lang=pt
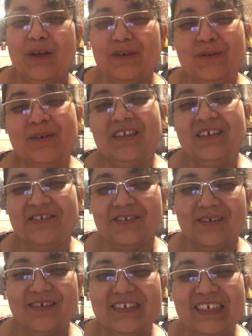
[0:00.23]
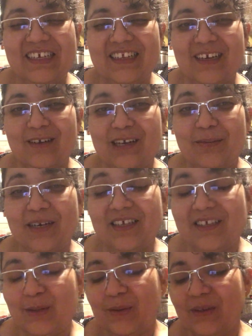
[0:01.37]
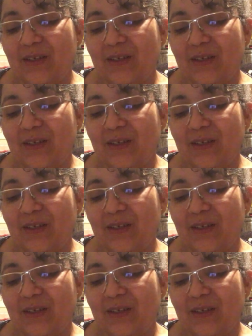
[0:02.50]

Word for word: Oi, eu sou Luziana Loli Brasil